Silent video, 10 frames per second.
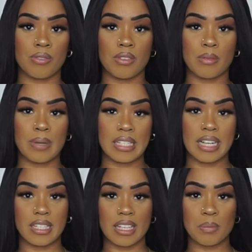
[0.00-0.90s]
viel, viel besser
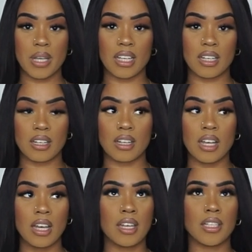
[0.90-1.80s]
als das Pinke.
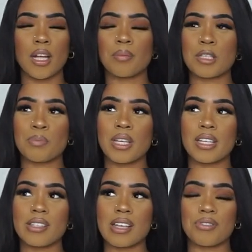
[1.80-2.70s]
Ich glaube, das
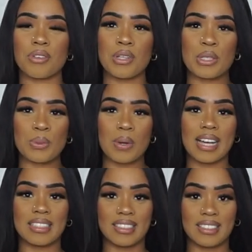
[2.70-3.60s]
Pinke ist einfach viel zu
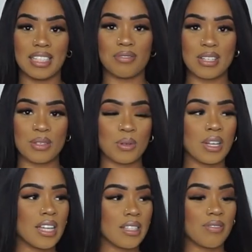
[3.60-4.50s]
aggressiv, also
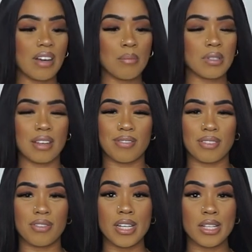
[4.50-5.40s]
die Farbe ist einfach
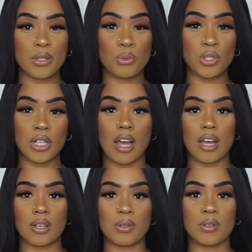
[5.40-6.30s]
viel zu
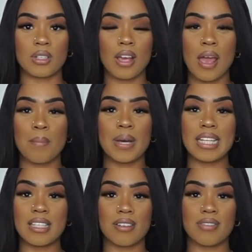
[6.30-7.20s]
stark und bei
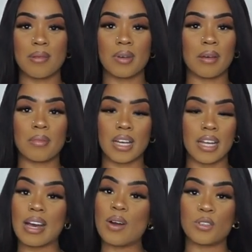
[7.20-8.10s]
dieser Farbe kriegt man
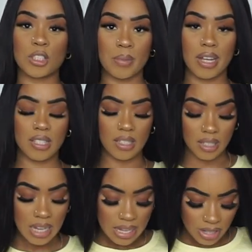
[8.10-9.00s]
keine
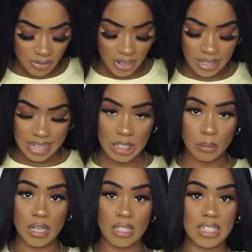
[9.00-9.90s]
Augenschmerzen. Deswegen denke ich
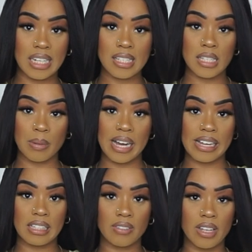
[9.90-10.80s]
mal, dass ich das hier
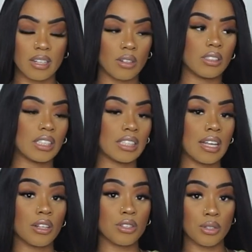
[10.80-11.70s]
behalten werde und das
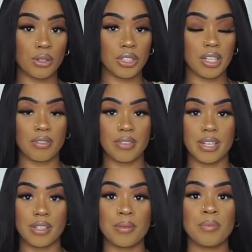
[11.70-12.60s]
andere zurückschicken
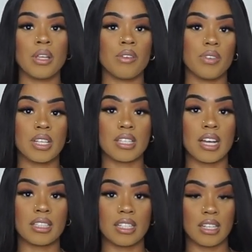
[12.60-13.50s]
werde. Wie
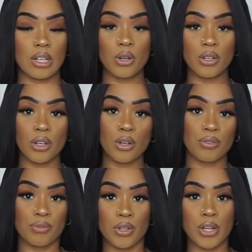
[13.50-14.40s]
gesagt, das hat auch 9,95
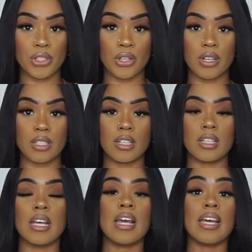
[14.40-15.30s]
Euro gekostet.
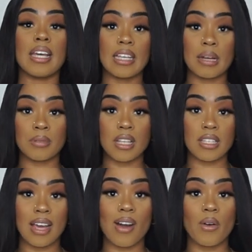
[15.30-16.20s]
Ich habe das
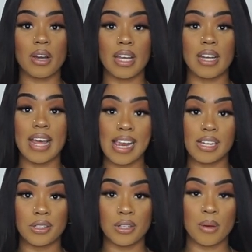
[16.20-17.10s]
hier auch in L
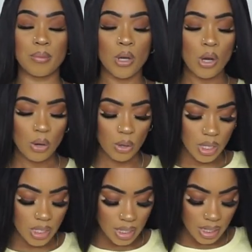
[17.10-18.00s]
genommen
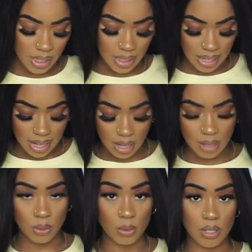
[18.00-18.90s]
und äh, die
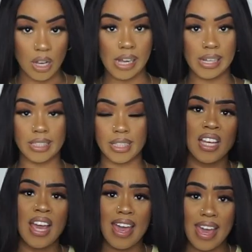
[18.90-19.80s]
Radlerhose halt in
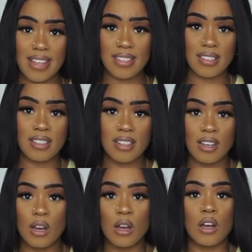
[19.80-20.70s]
S.
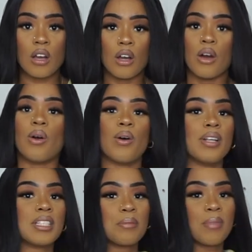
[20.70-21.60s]

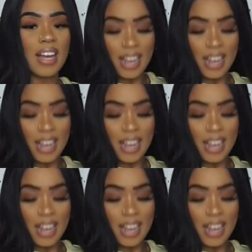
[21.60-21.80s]
Und man